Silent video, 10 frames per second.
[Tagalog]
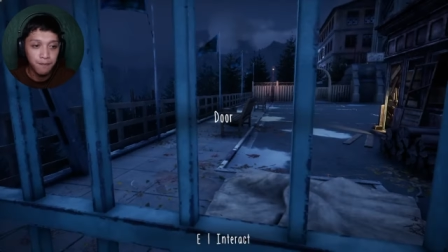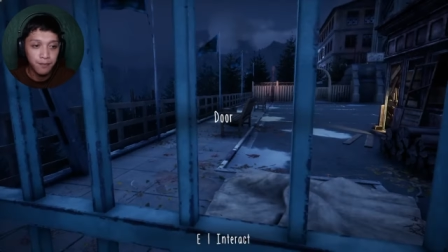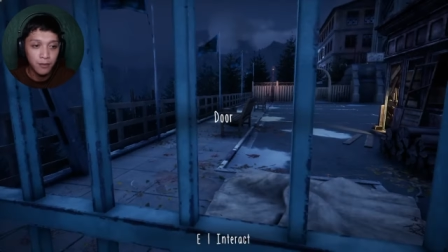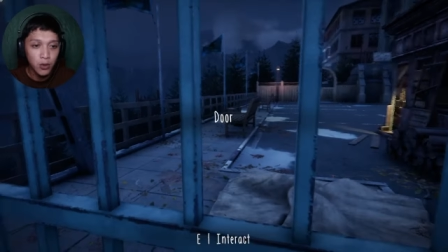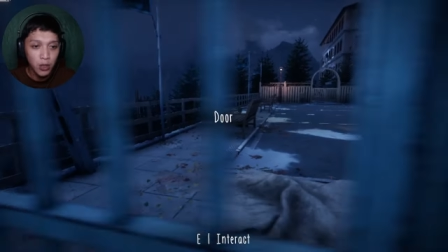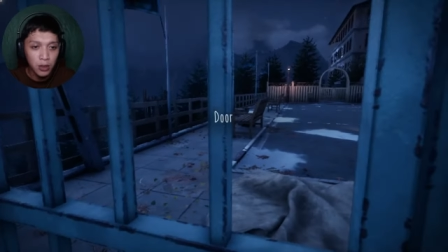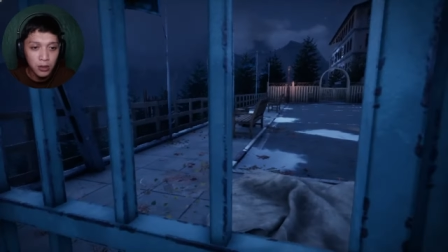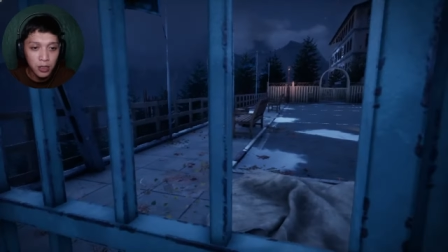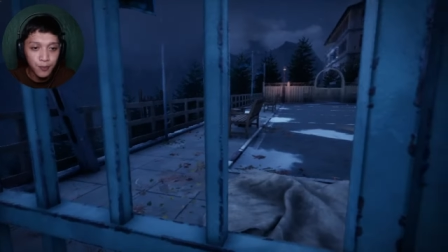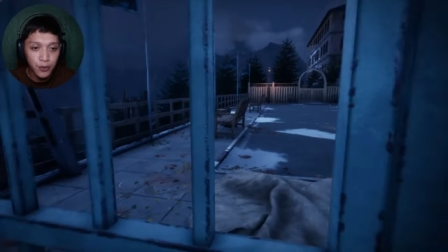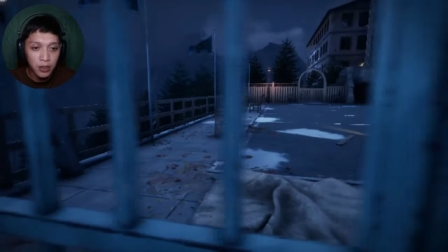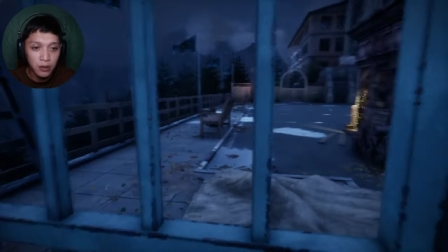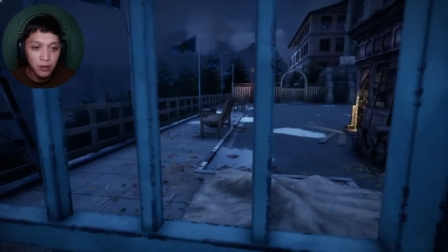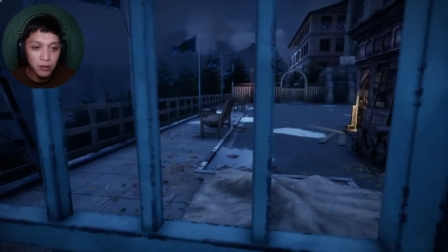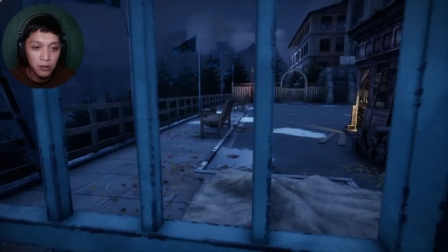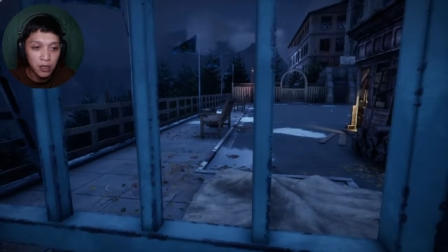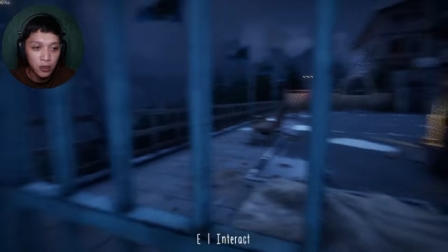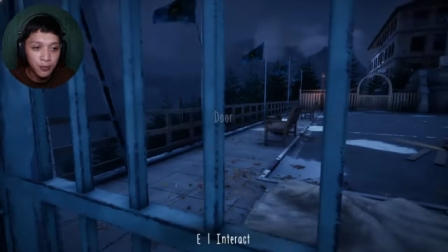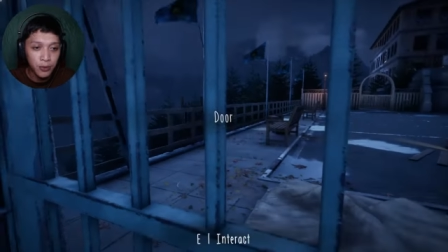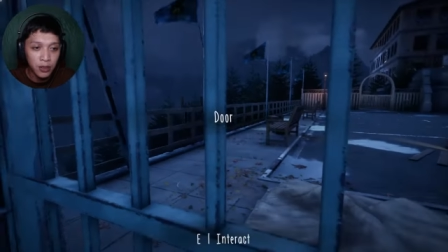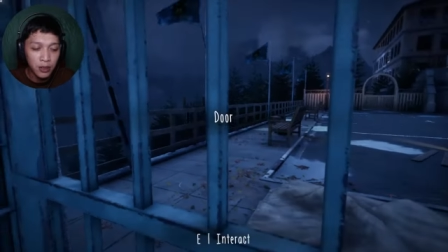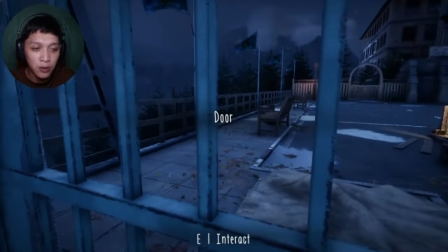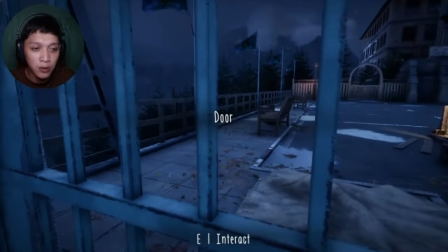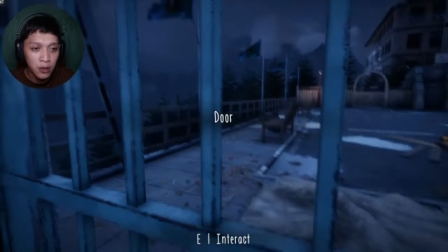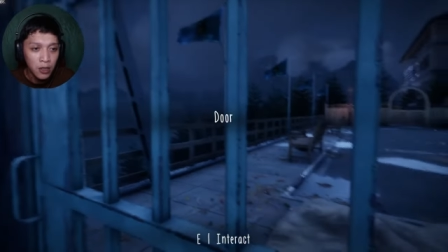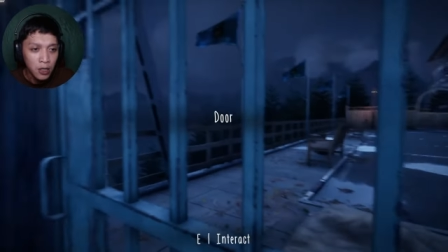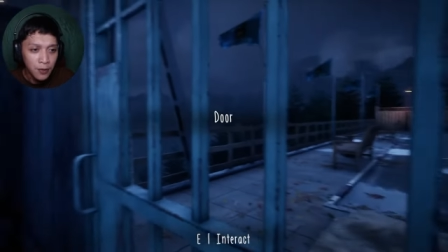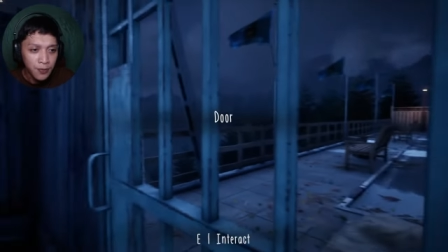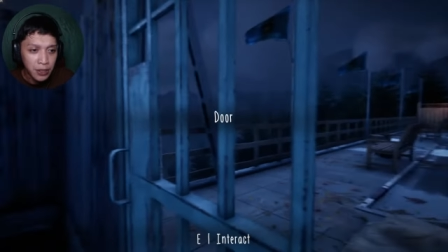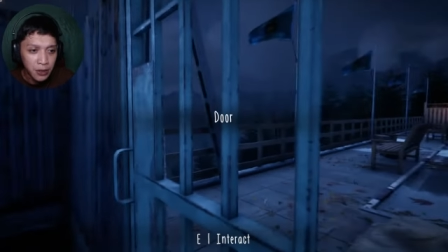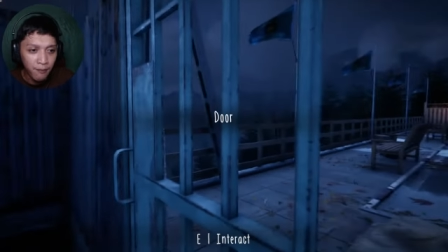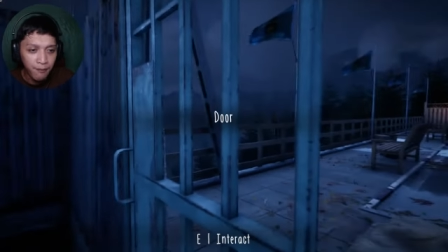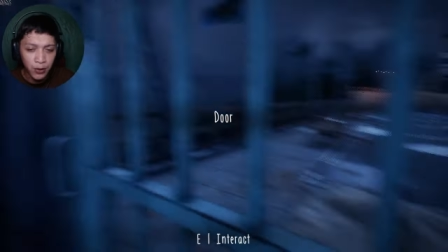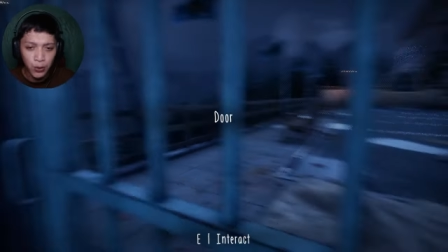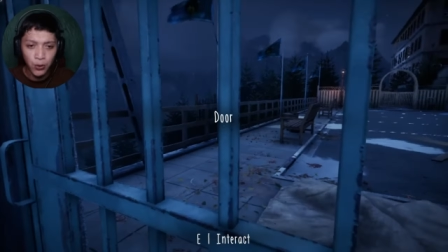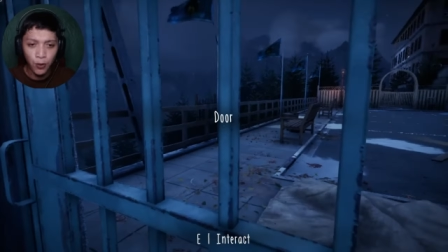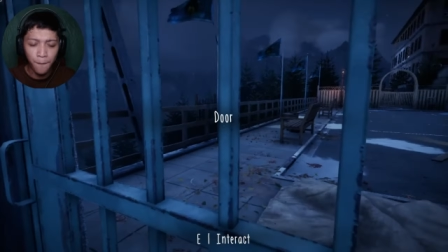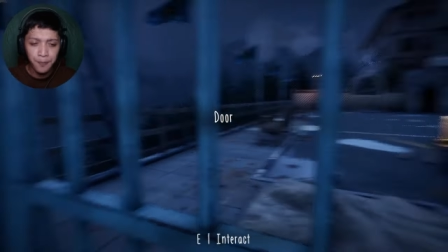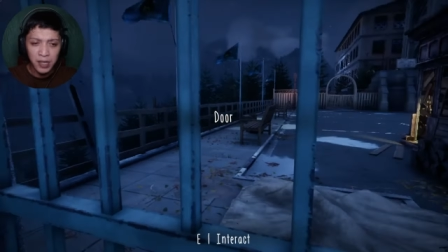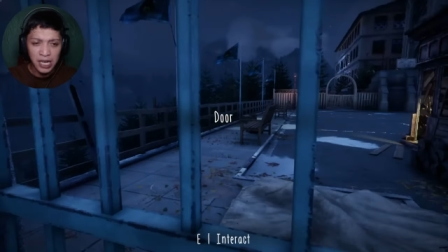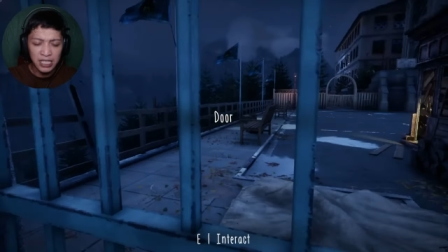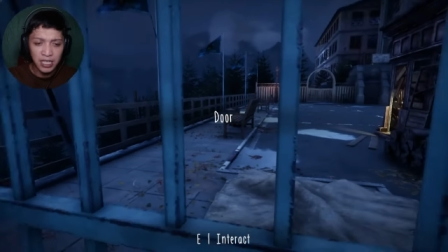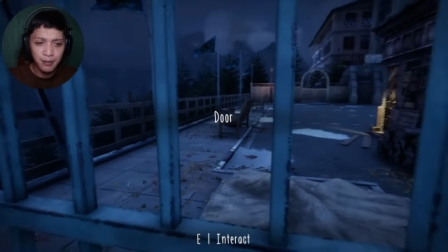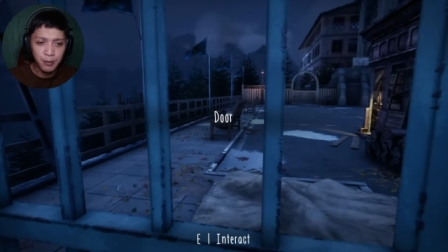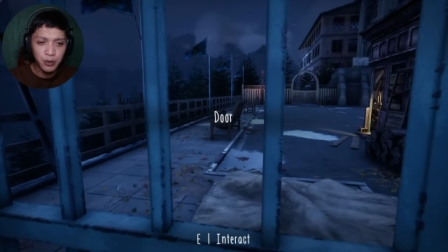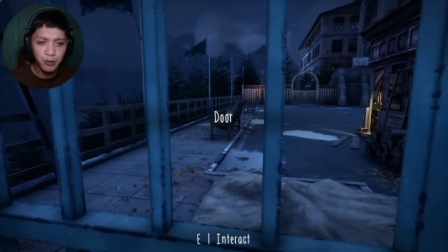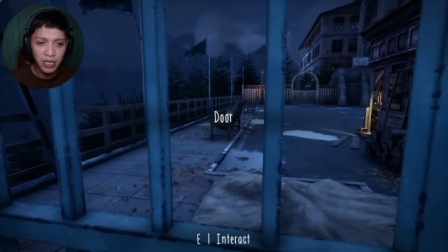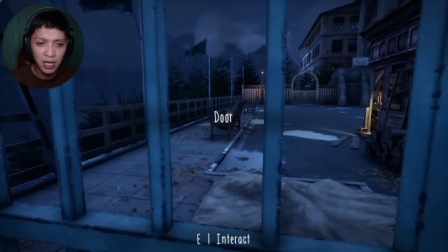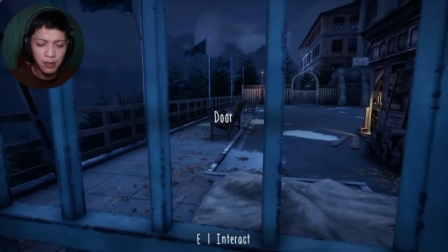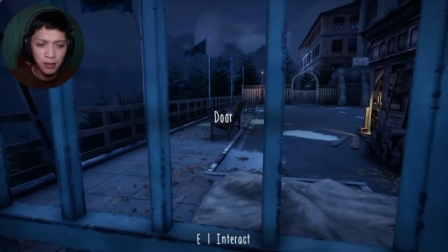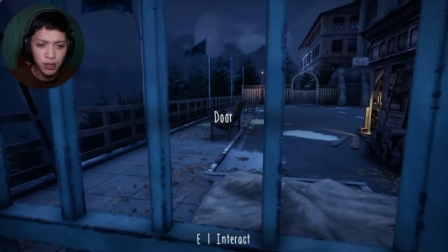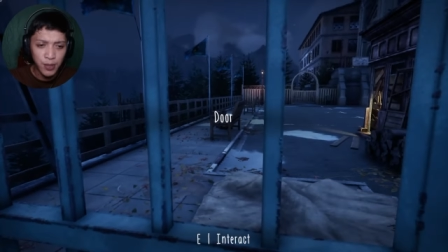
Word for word: Uy, ang sarap dito. Kung nakaupo ka dyan, no. Ito yung view. Kasama mo yung minamahal mo sa